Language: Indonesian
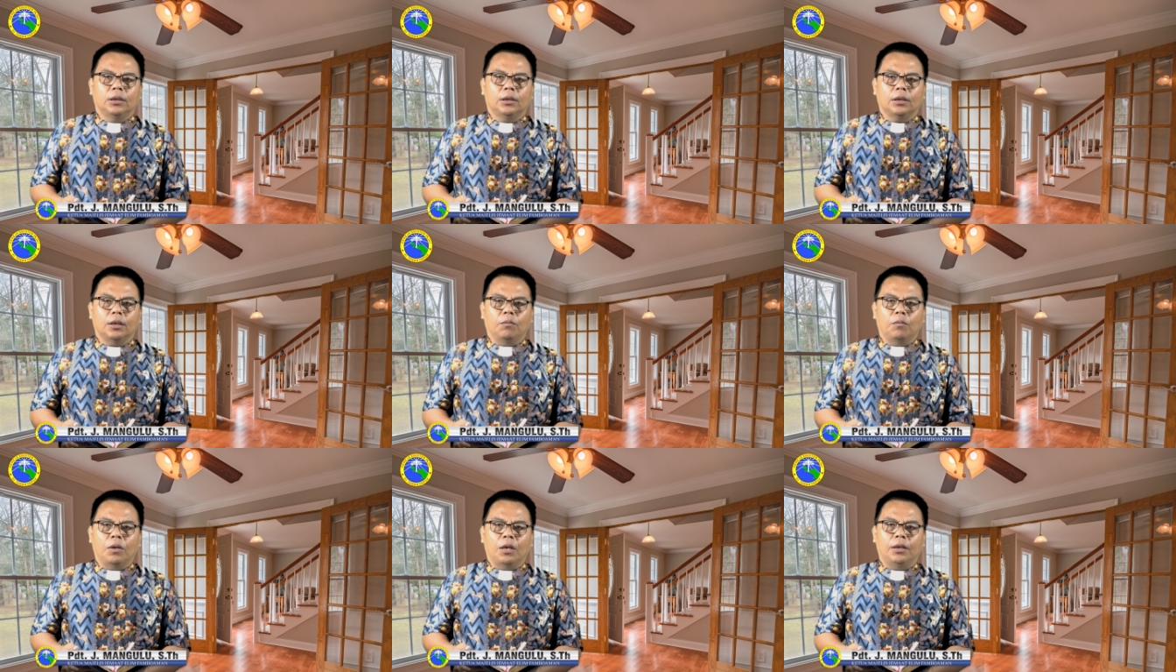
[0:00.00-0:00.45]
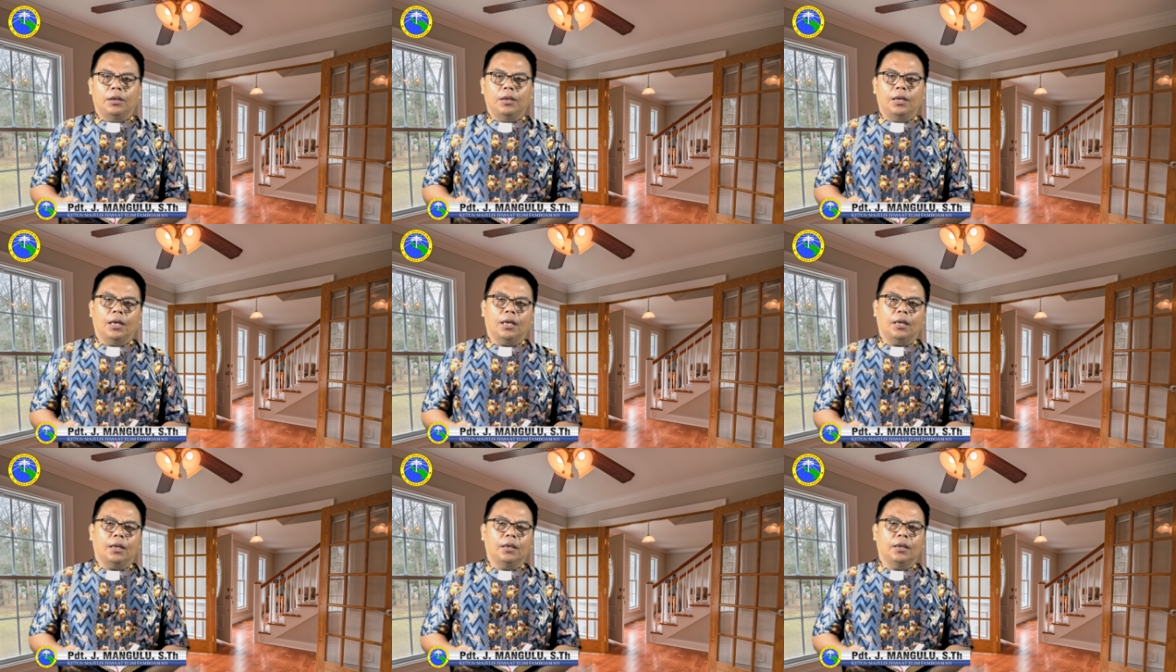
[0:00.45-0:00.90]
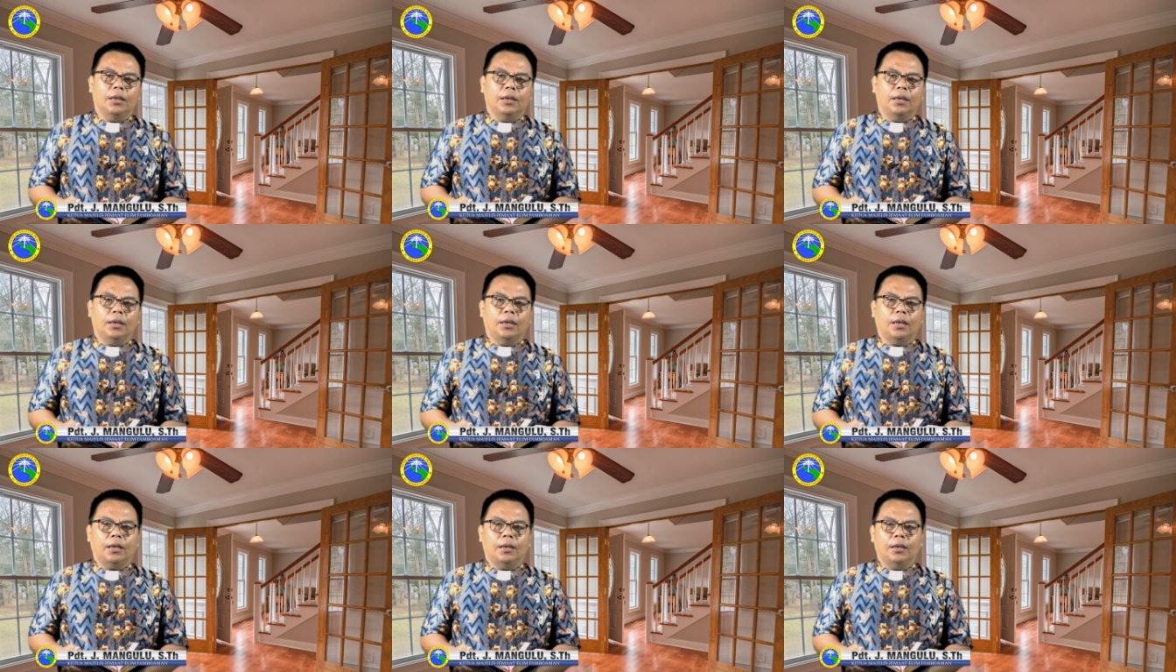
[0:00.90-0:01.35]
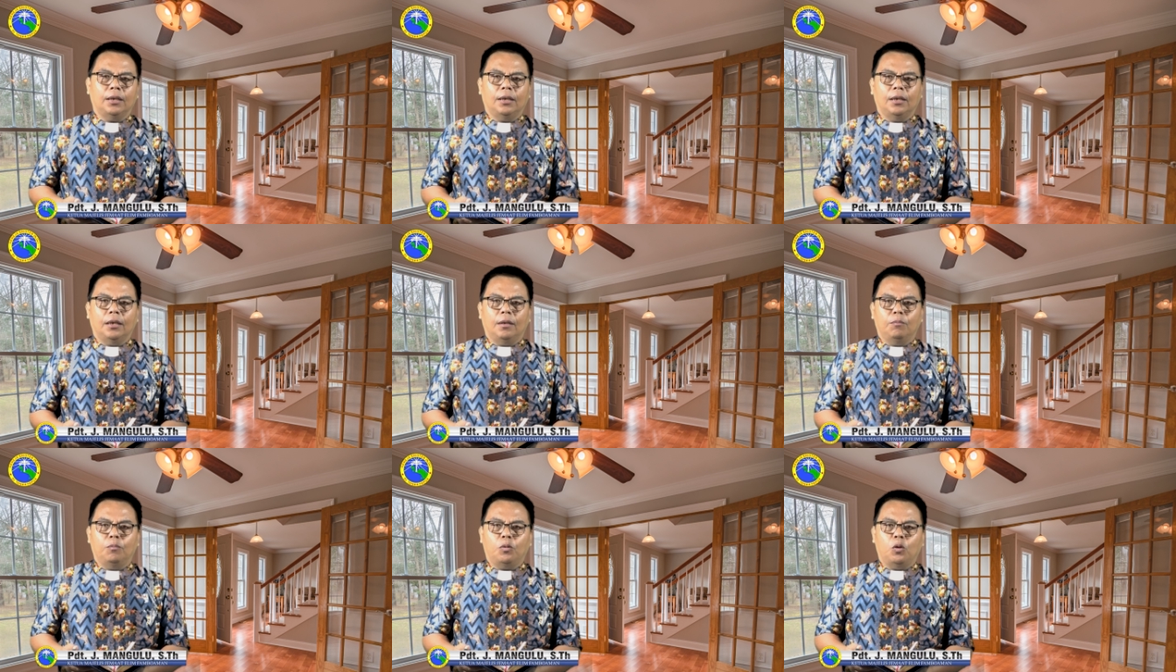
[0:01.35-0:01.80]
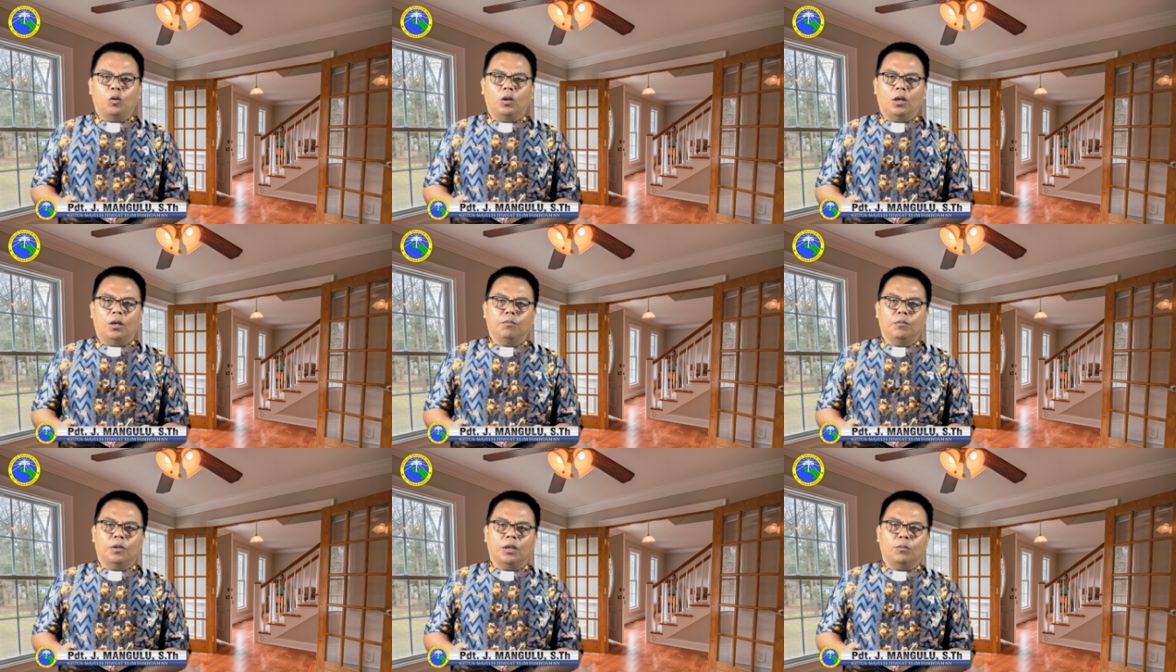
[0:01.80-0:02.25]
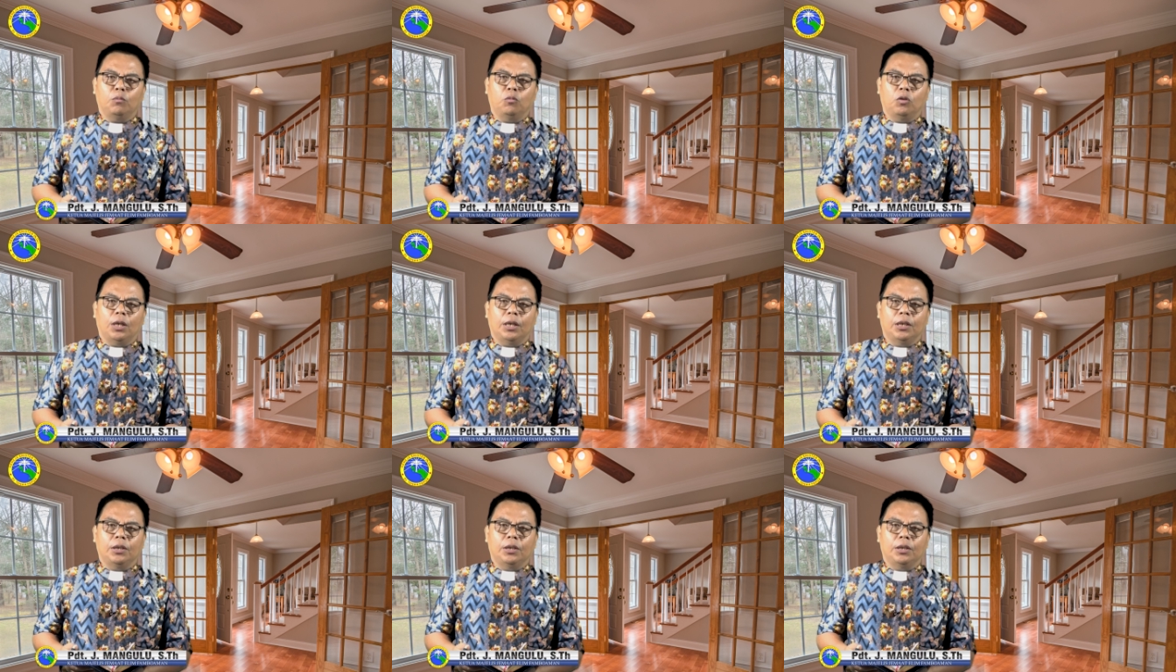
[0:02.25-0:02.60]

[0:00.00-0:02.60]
Kembali di hari ini kita ada dalam program Tabura